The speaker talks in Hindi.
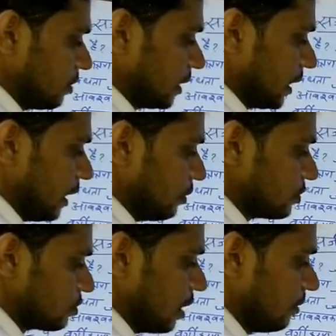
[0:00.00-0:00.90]
जो आता है
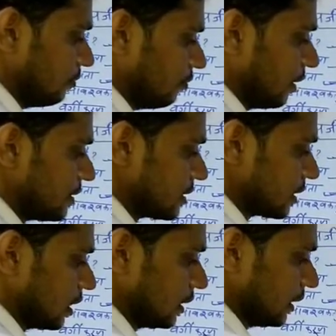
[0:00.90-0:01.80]
उसको हम वंश
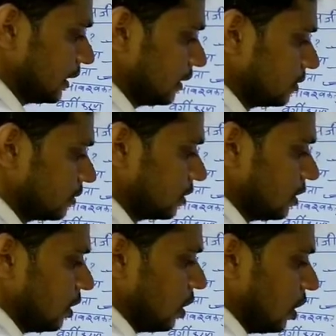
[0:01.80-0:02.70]
कहते हैं
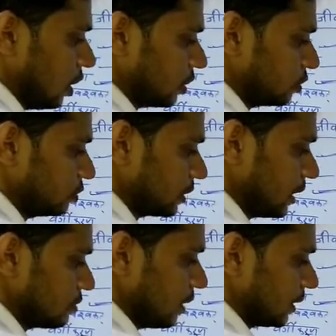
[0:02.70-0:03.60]
और
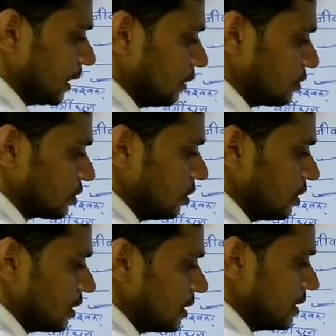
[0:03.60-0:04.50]
दूसरा जो आता है उसको
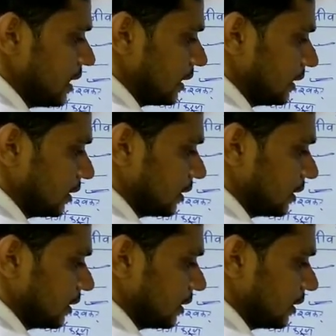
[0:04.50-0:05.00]
जाति